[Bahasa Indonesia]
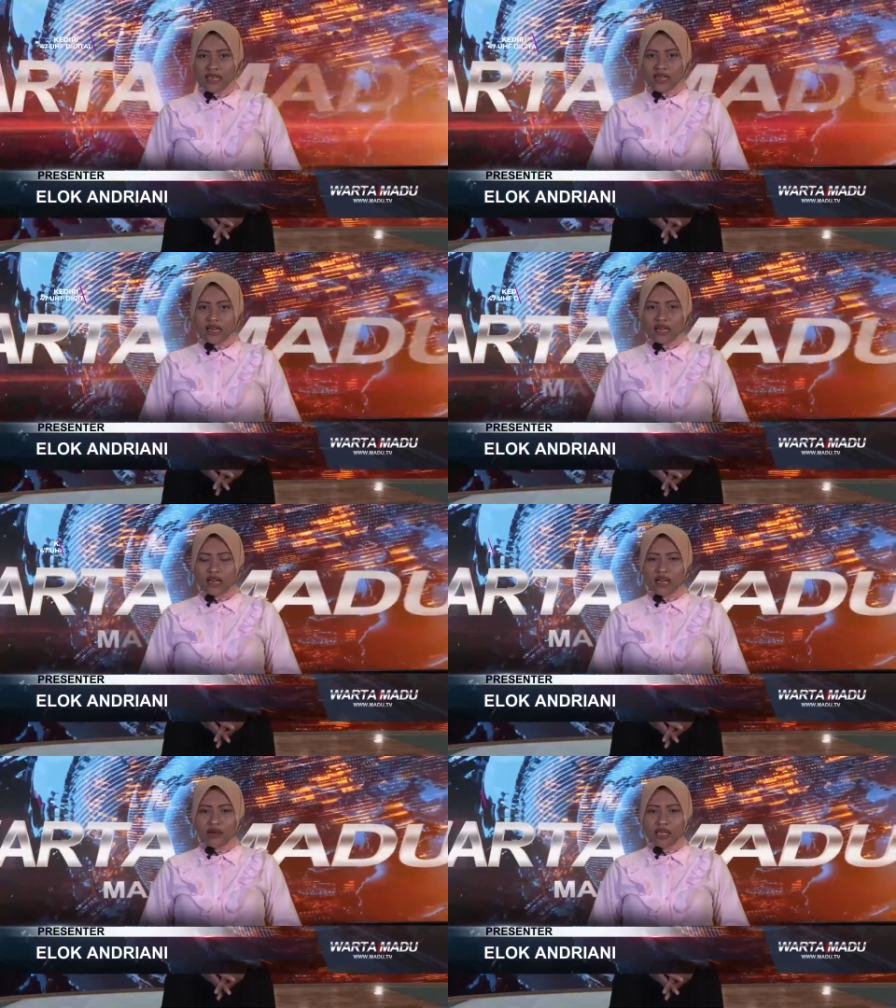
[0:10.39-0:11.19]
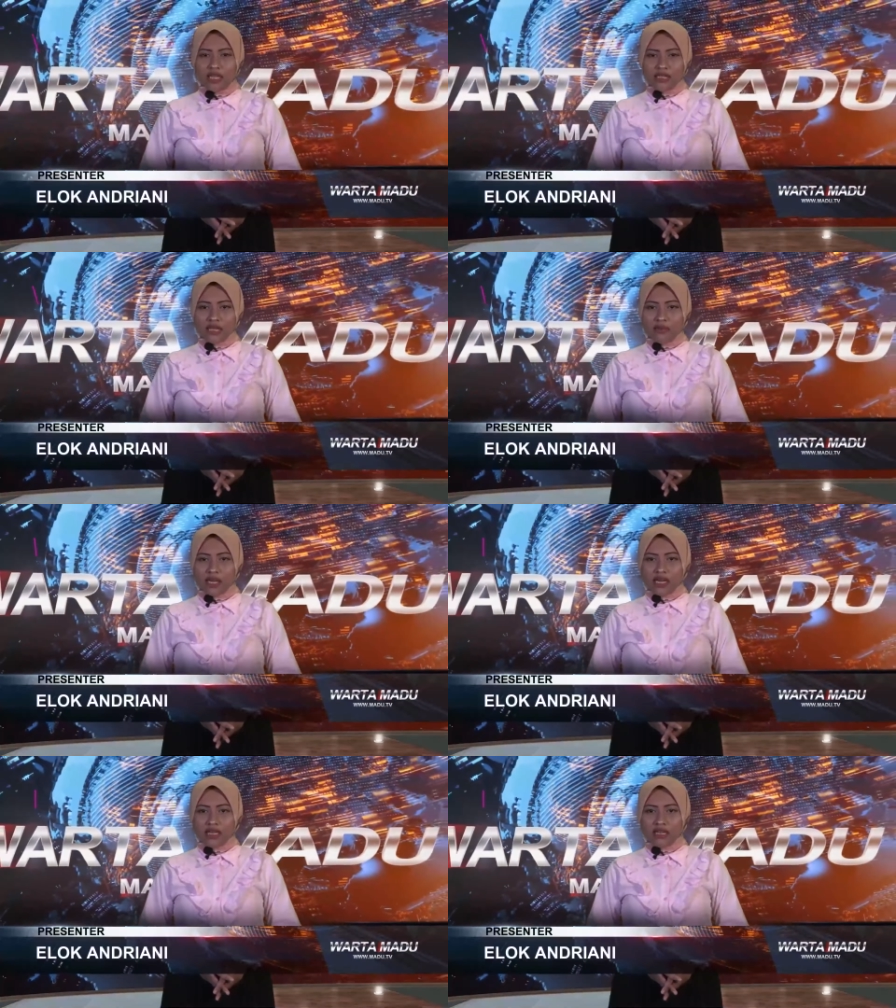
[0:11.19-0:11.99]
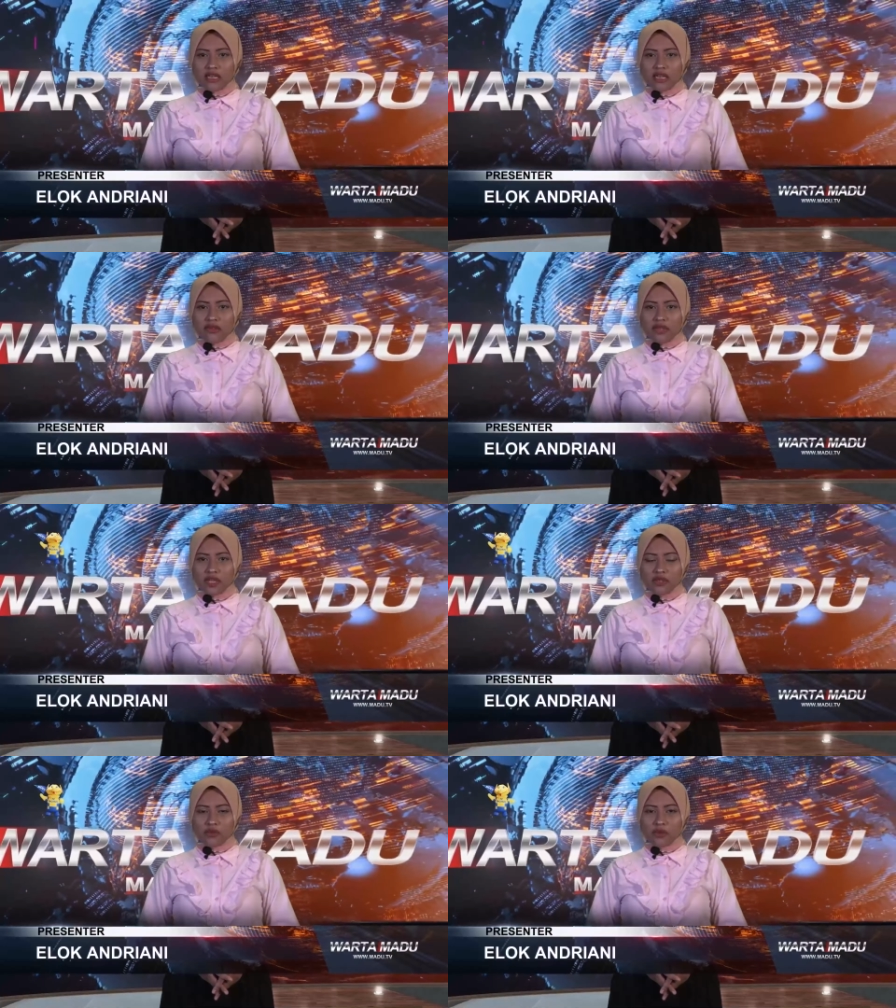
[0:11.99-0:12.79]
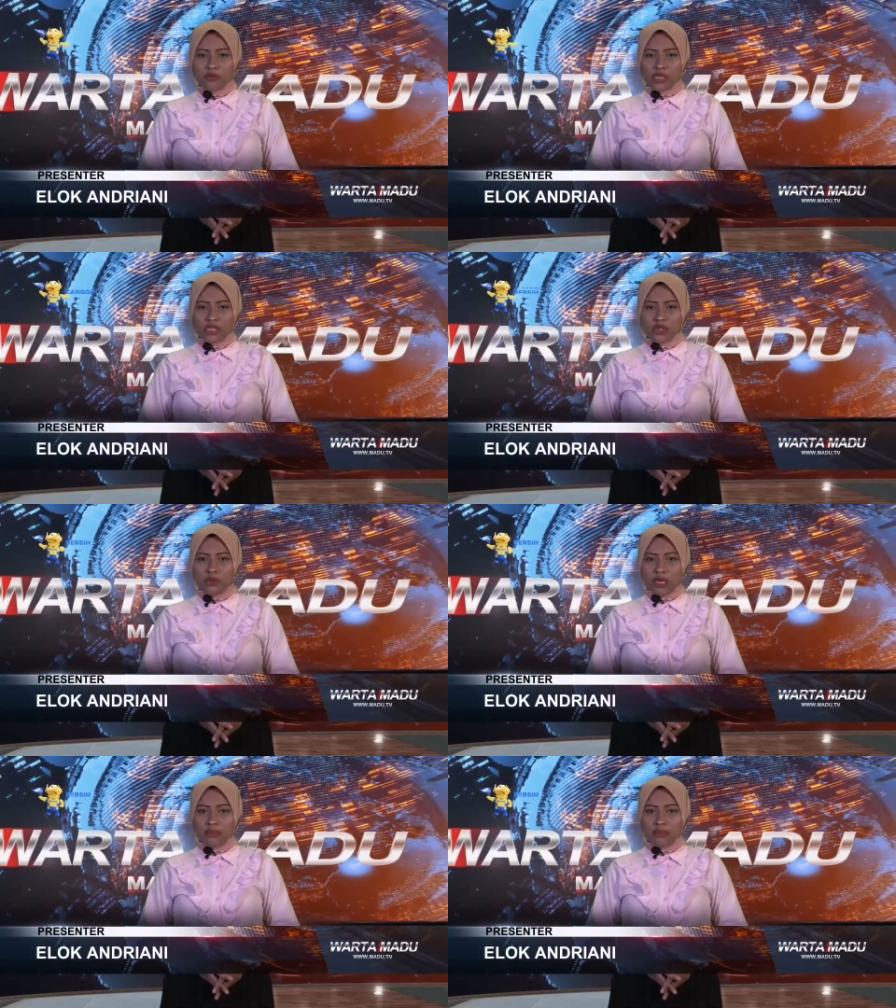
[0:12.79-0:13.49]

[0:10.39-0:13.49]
Karena khawatir sapi akan terkena virus membuat sejumlah